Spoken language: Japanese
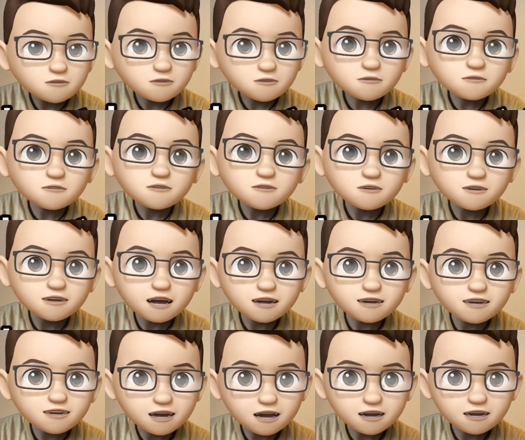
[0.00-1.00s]
の第
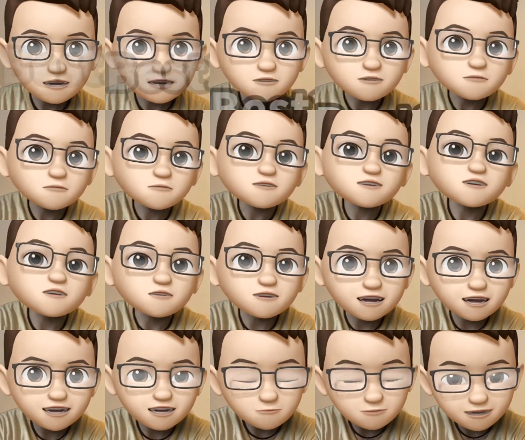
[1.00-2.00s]
3位を紹
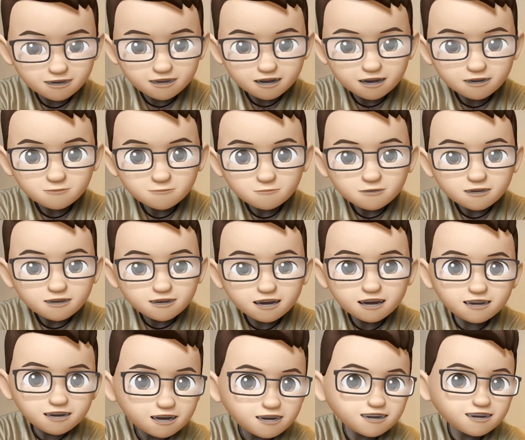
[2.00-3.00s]
介しました。ぜひ
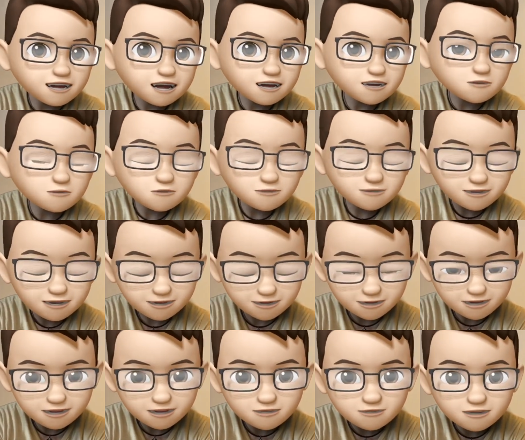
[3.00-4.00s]
ね参考になっ
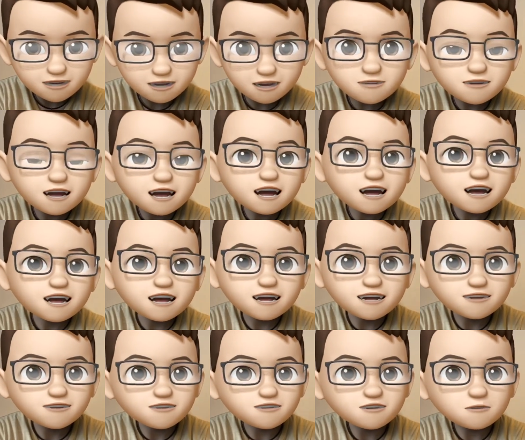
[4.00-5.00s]
たっていう方は、
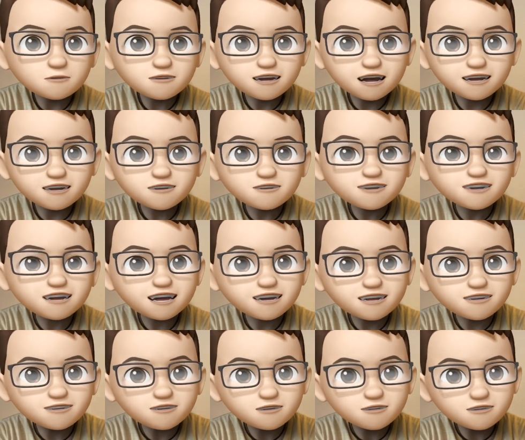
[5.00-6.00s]
グッドボタンと
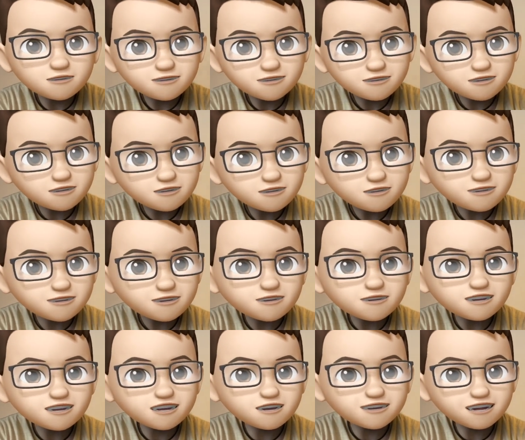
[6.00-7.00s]
チャンネル登録の方よろ
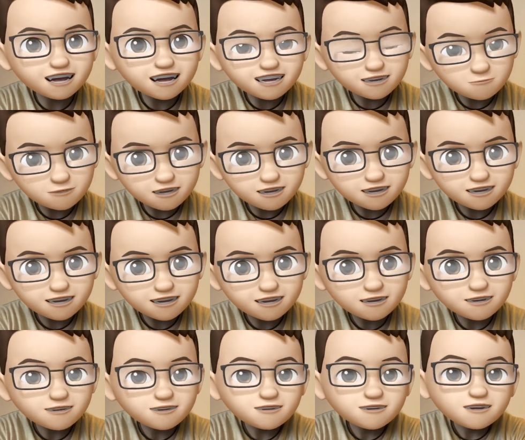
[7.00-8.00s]
しくお願いします。
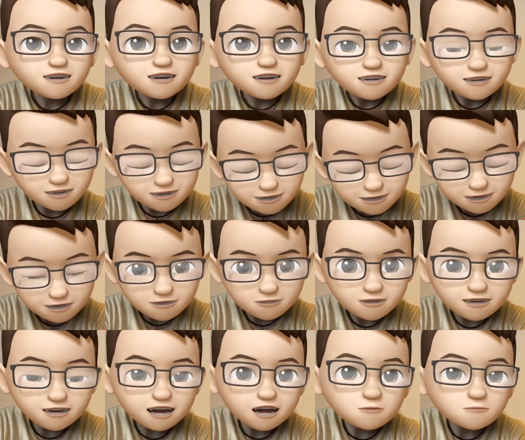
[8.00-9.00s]
ぜひこれ
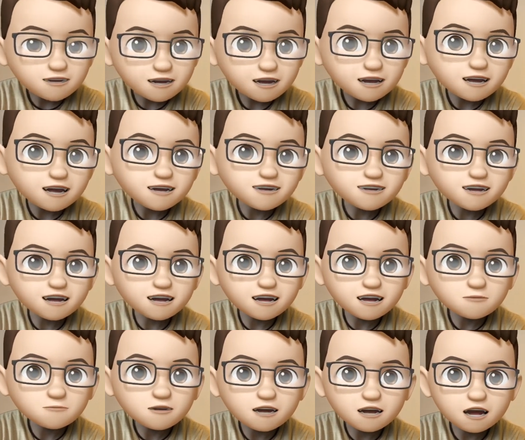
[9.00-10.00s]
からもね
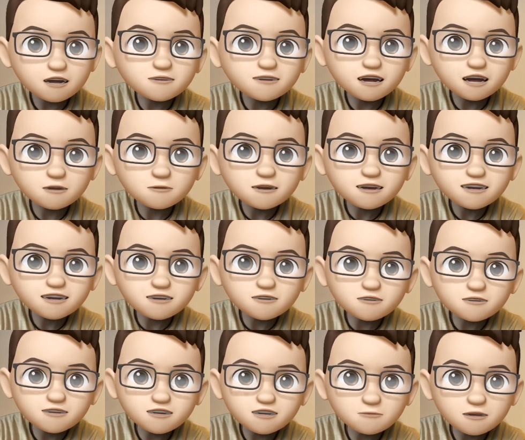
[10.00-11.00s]
サラリーマン顔だけ
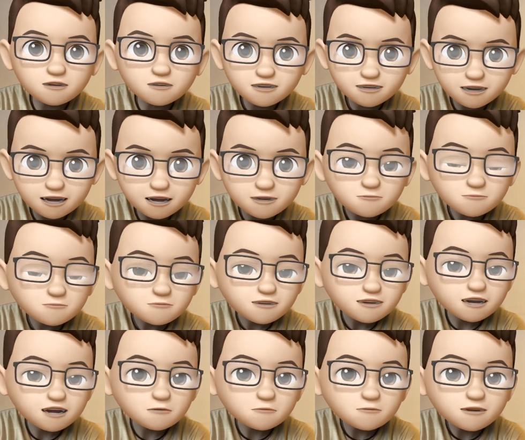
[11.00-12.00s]
バーチャル YouTuber として
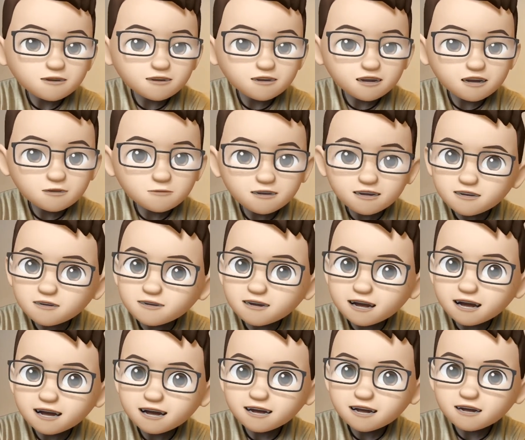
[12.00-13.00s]
頑張っていきますの
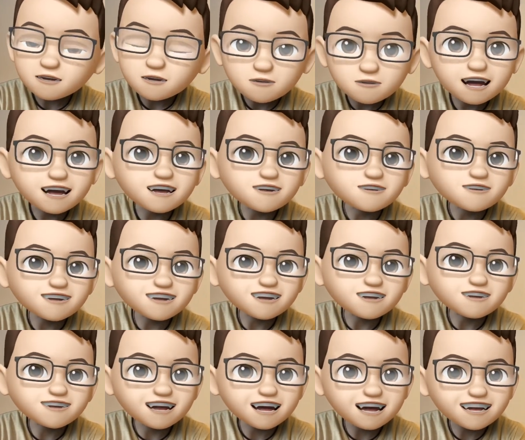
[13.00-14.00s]
で、応援よろしくお
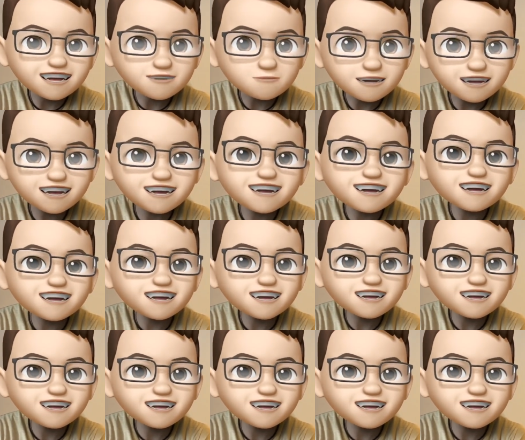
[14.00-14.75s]
願いします。